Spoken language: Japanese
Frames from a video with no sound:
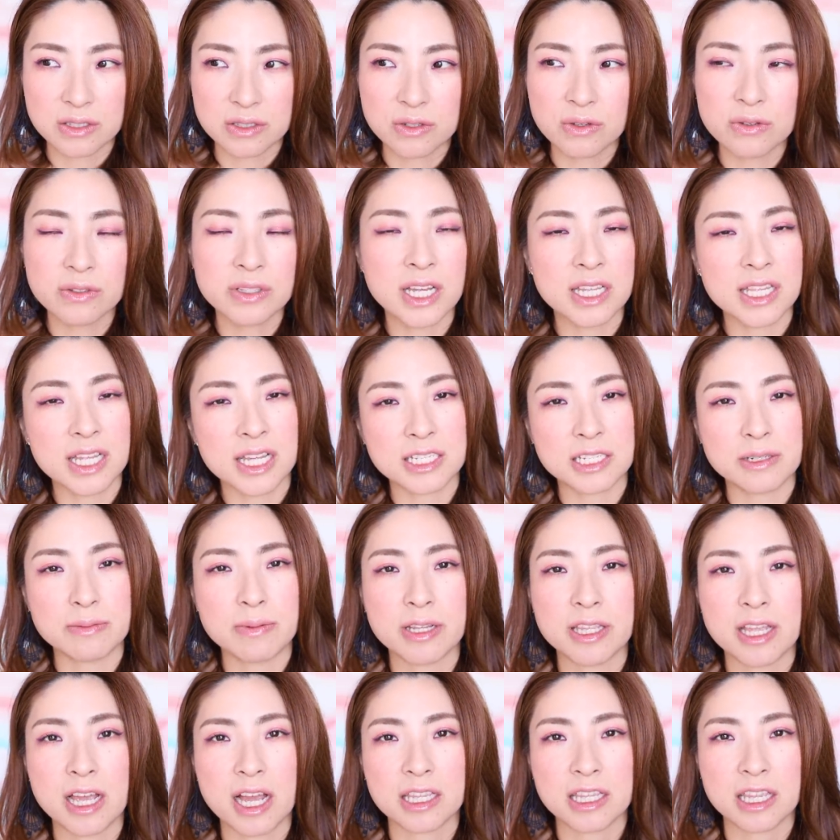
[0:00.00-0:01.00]
どんな立
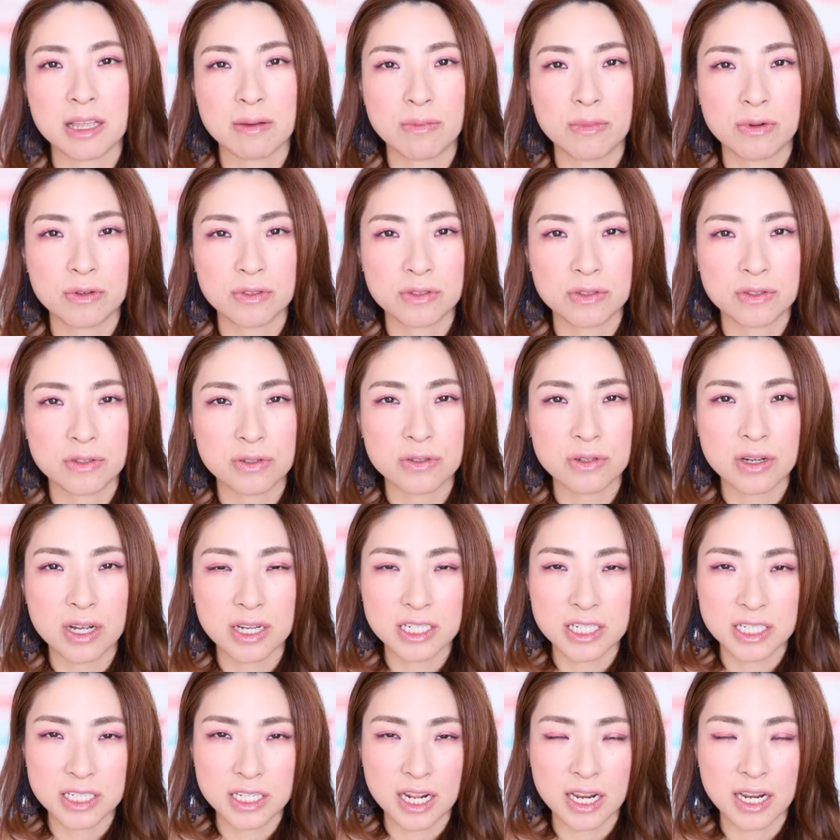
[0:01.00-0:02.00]
場であっても通
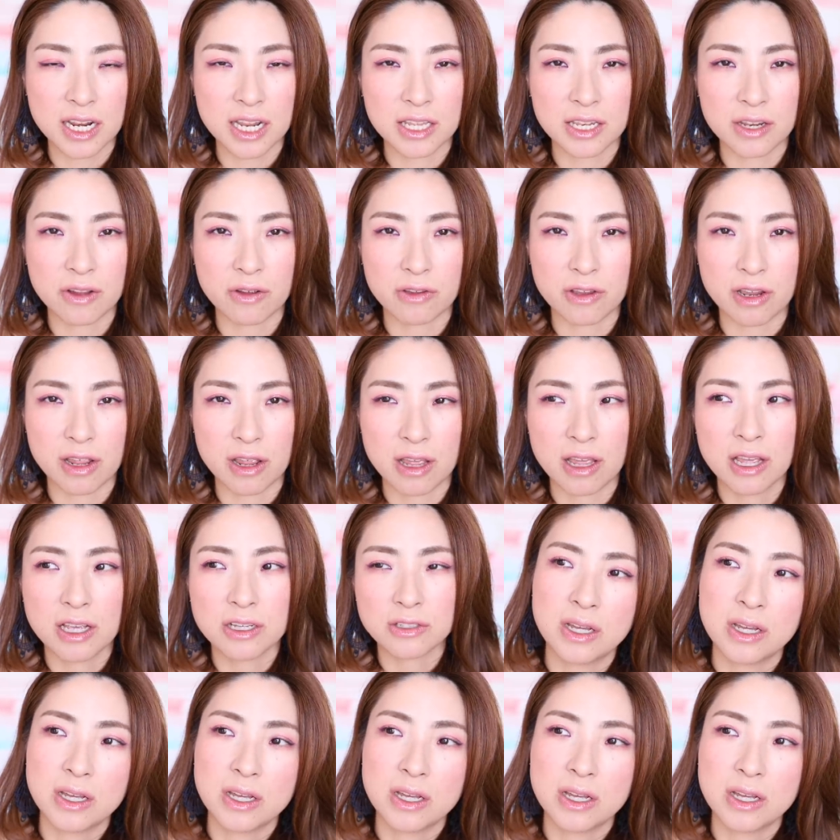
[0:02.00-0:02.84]
過地点なんだよね